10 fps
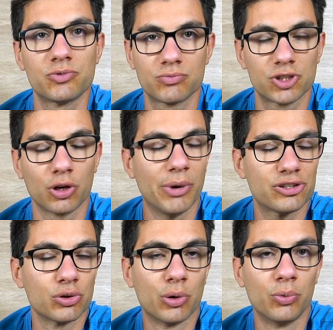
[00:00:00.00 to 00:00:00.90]
secondo me
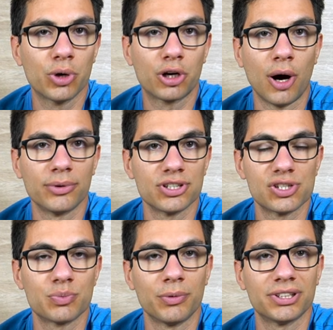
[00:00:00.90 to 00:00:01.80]
sono comunque comodi, ci
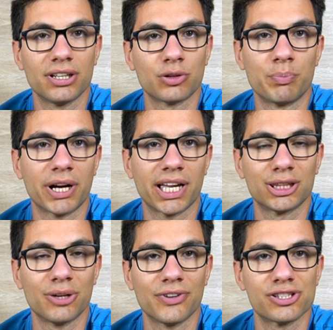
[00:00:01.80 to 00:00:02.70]
si può mettere dentro un
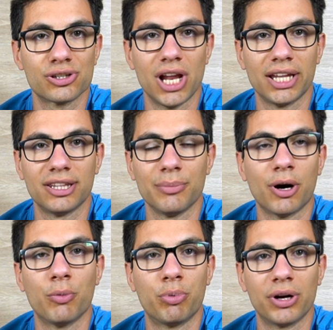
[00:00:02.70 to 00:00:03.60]
pacchetto di fazzoletti,
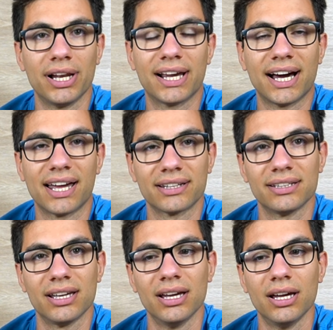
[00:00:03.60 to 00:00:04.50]
ma, oppure le
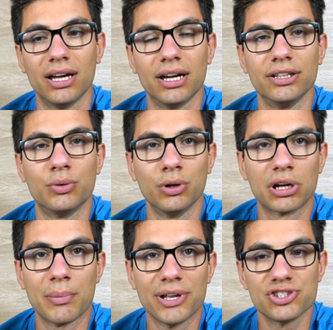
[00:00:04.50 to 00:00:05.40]
carte eh, di quello
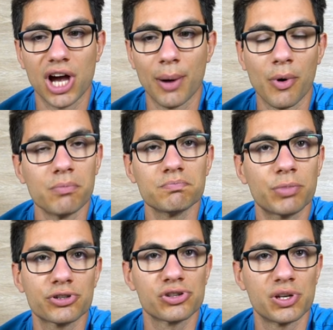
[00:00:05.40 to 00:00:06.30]
che mangiamo,
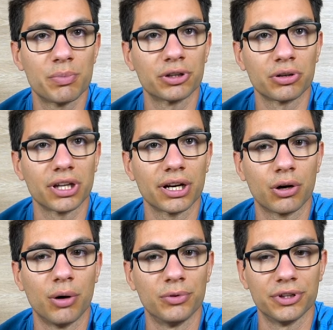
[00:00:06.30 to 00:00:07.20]
possono sempre tornare
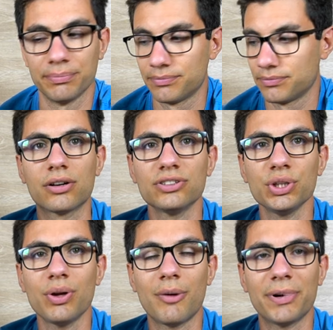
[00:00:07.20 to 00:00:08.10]
comode.
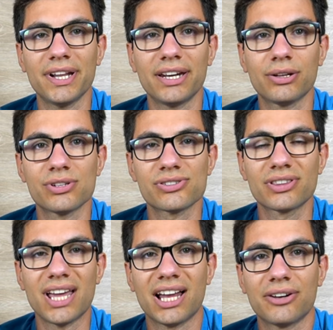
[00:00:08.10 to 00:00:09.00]
Continuiamo a parlare di questo
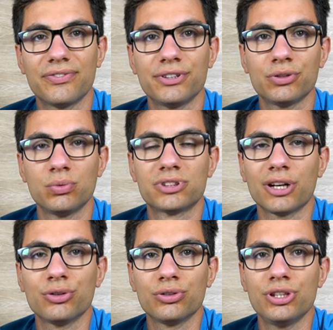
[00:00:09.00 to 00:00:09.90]
Dynafit Ultra
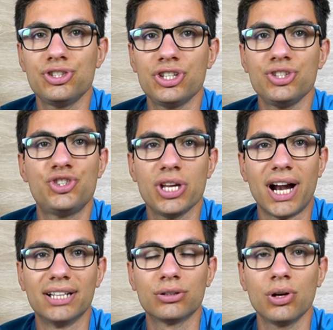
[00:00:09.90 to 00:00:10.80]
12
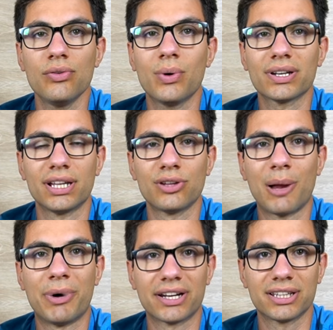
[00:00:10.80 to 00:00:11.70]
girandolo e guardando
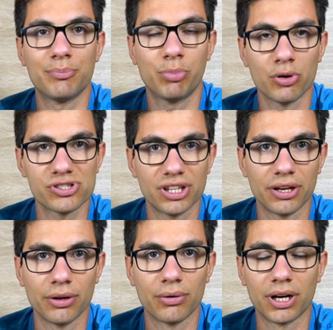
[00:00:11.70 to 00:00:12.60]
la parte
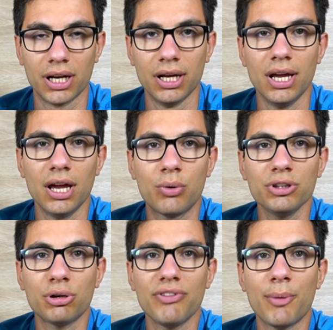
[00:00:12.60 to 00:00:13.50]
posteriore. Qui
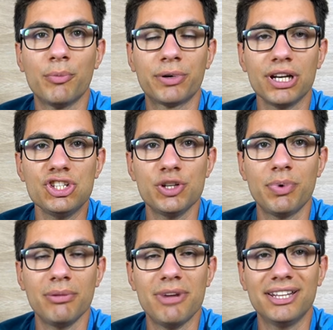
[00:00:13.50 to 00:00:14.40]
troviamo
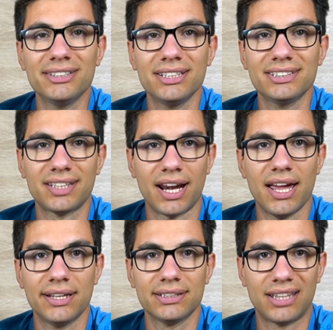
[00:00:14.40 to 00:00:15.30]
principalmente
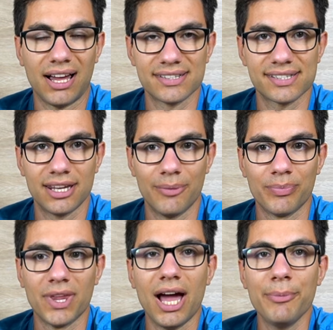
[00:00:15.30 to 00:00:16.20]
tre tasche.
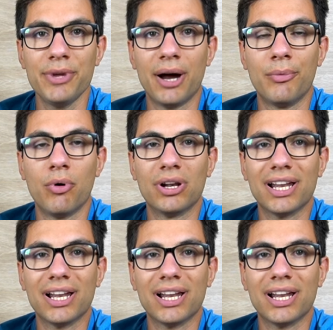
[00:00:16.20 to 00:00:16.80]
Abbiamo